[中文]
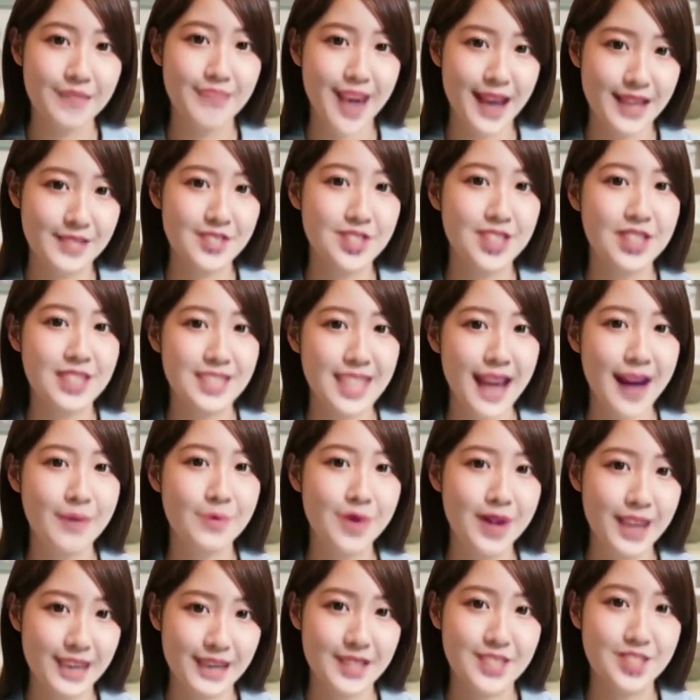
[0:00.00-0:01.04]
S 许嘉
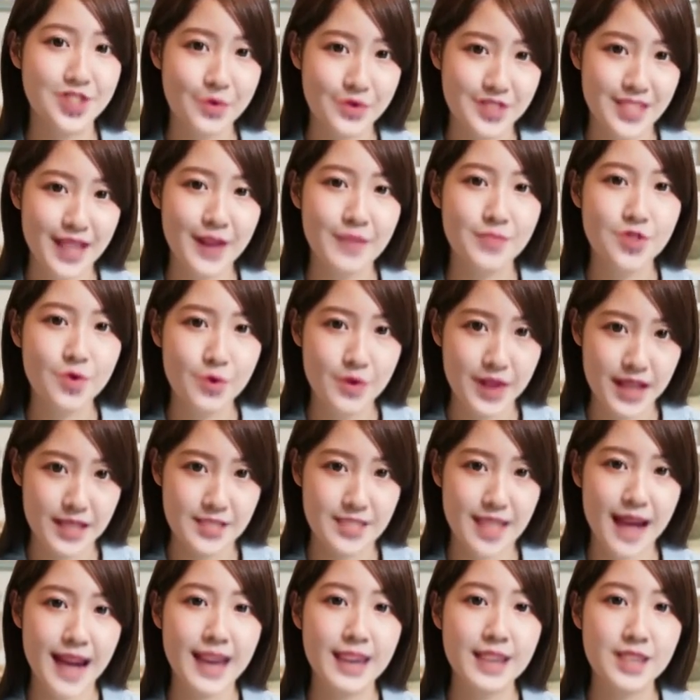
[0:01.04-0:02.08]
文林秋仙杜月
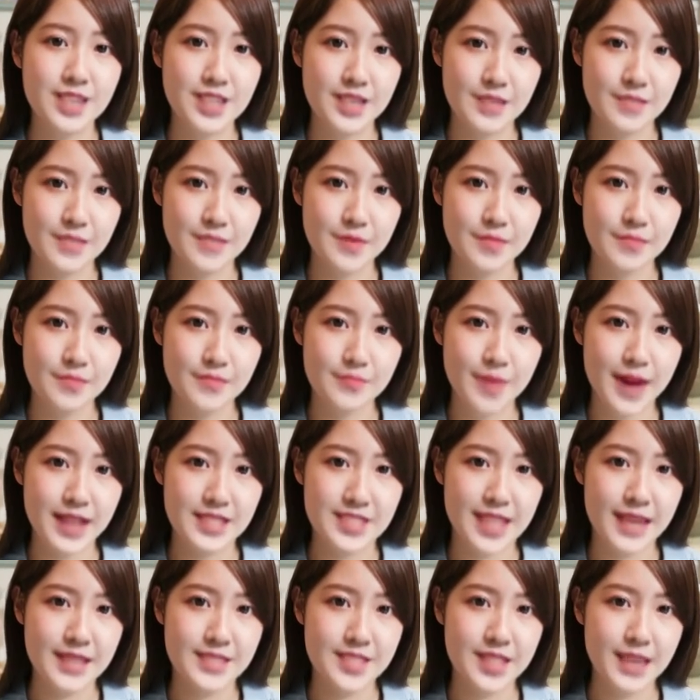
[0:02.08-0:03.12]
夏玉婷
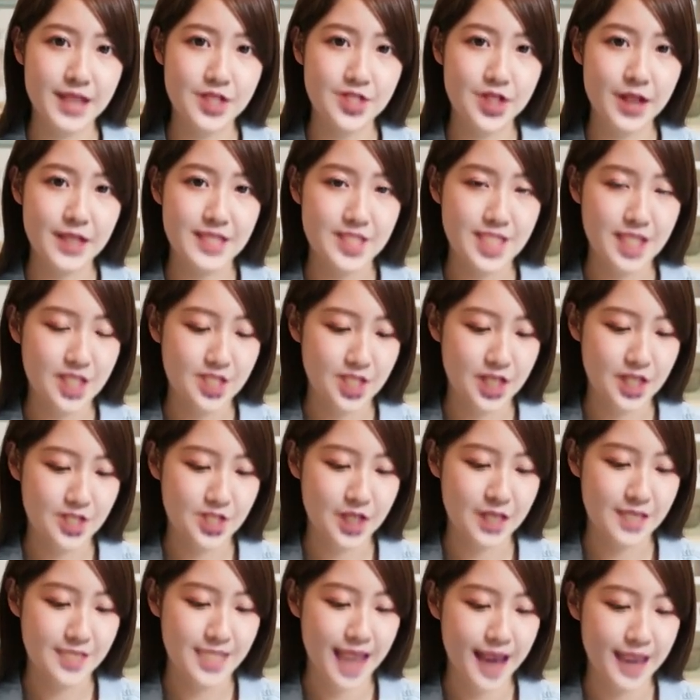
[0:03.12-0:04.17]
vs 李少熙深
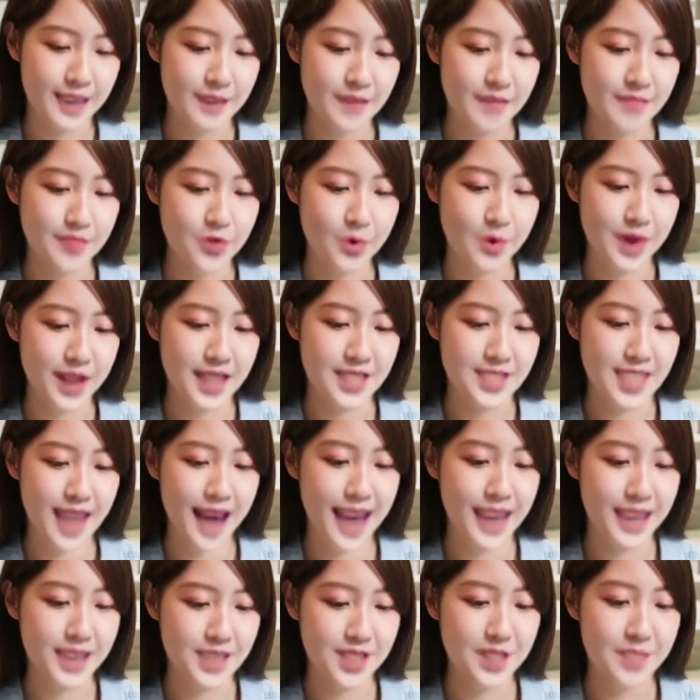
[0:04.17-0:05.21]
深赞杜月
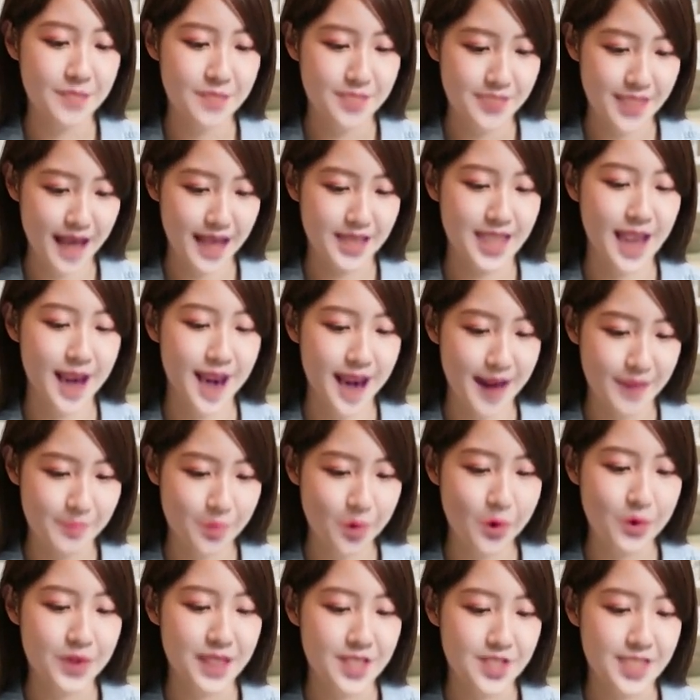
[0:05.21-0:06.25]
夏玉婷再战韩
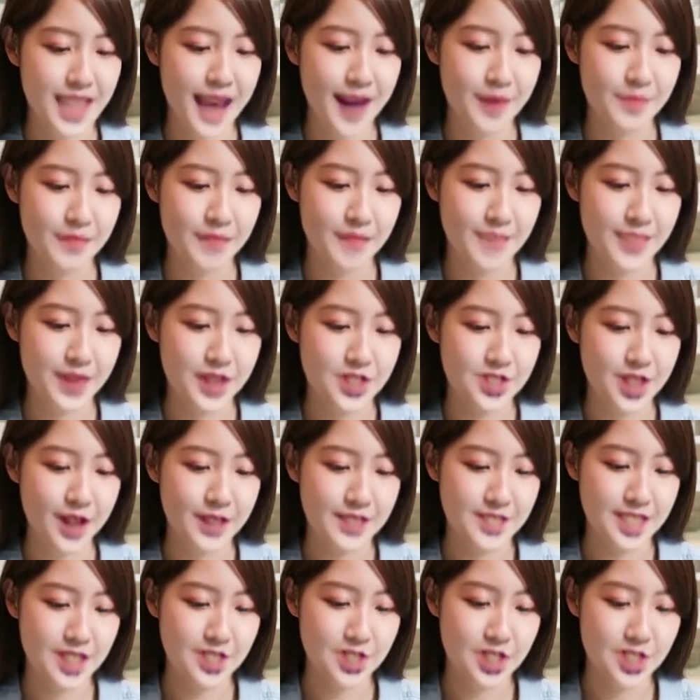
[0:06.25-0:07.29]
国名将李
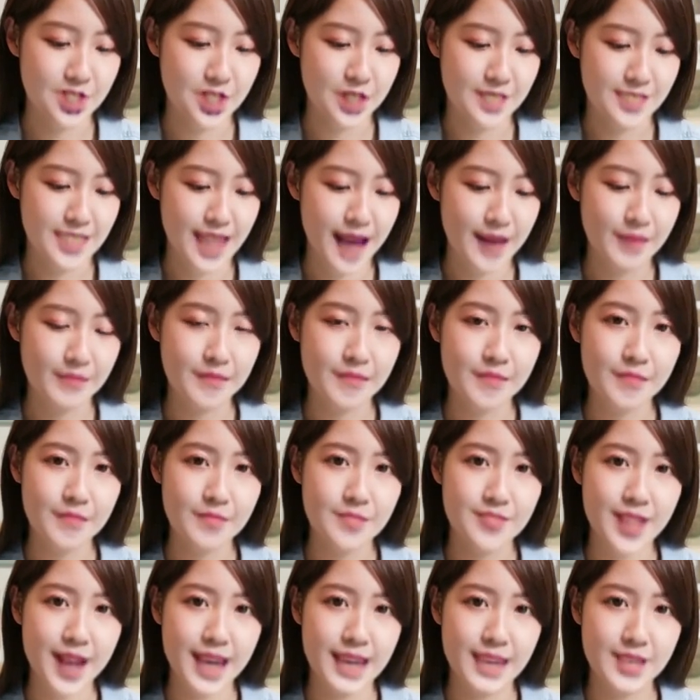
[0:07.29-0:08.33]
少熙深深赞
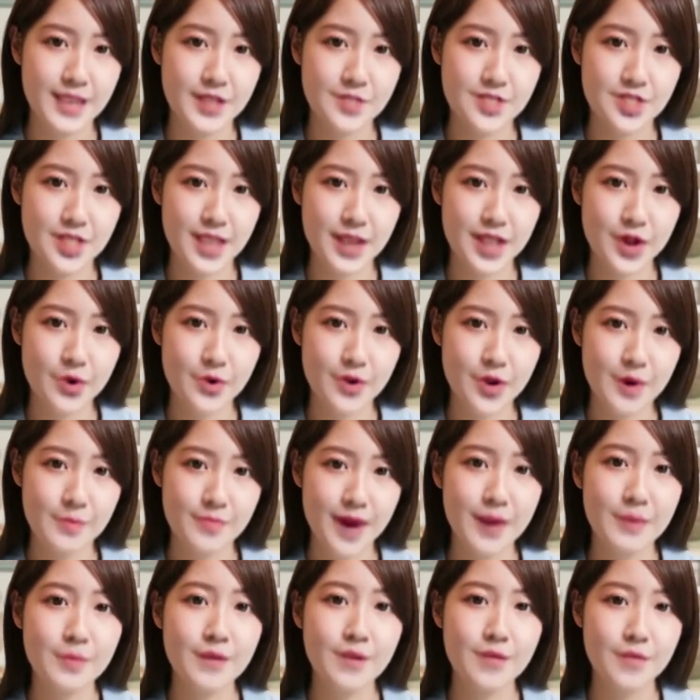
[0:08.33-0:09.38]
再赢一次又何
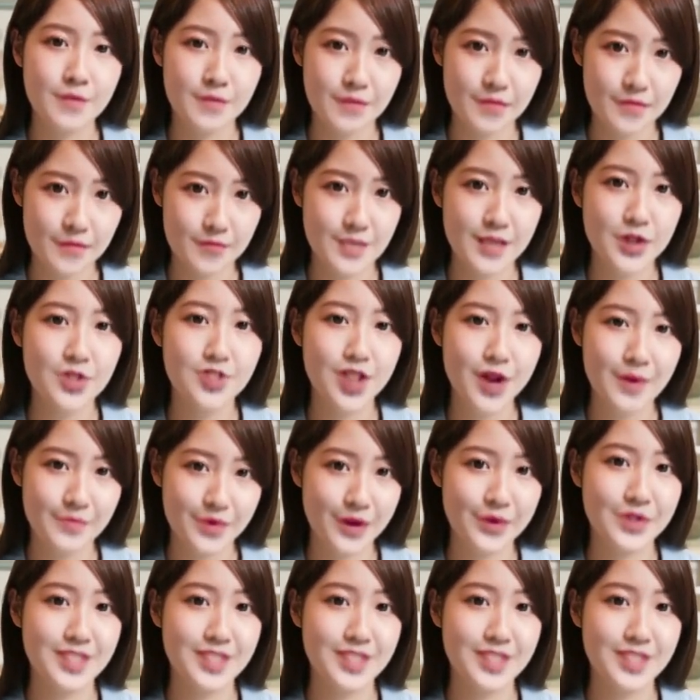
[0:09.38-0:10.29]
妨女双都